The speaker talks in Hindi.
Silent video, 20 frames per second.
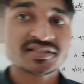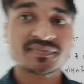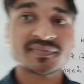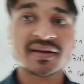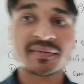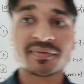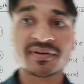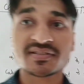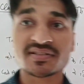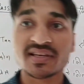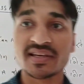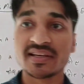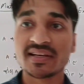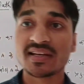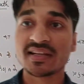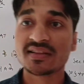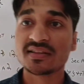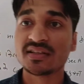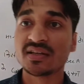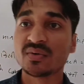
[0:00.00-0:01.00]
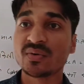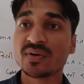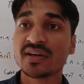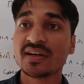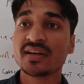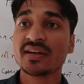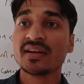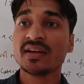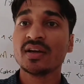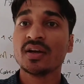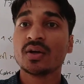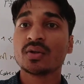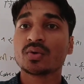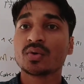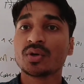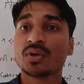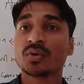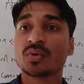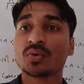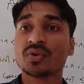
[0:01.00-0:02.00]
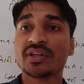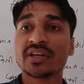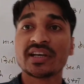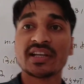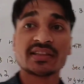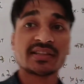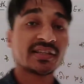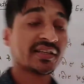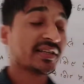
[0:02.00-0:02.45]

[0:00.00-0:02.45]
आपके सही गलत दिए हुए हैं तो इनको देख लेते हैं